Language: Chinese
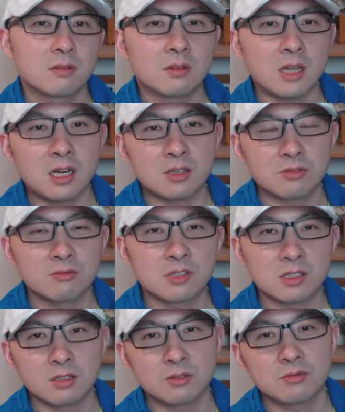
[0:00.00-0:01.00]
大数字
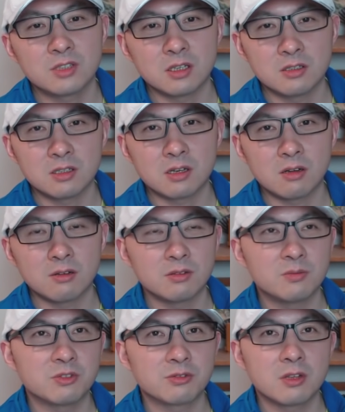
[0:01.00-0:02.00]
的东西很少，你
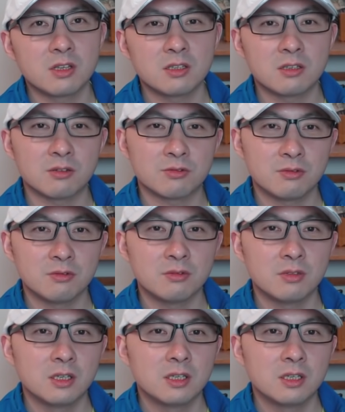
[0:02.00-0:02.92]
比如说一个小区，